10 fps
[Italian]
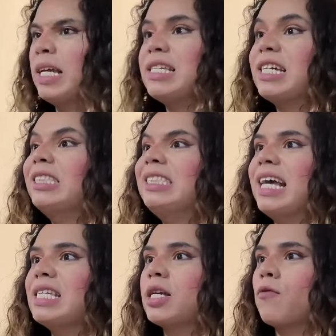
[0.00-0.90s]
aggiunge
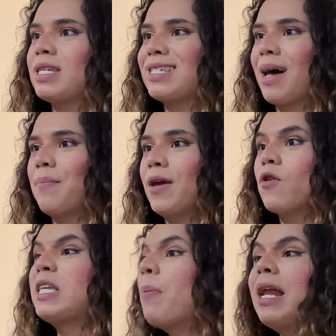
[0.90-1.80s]
che è stata la
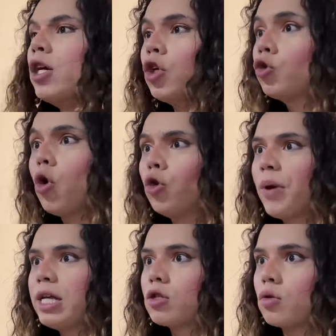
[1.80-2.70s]
donna a pianificare
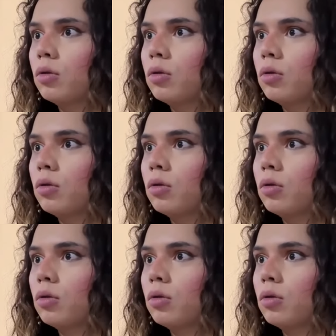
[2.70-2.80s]
tutto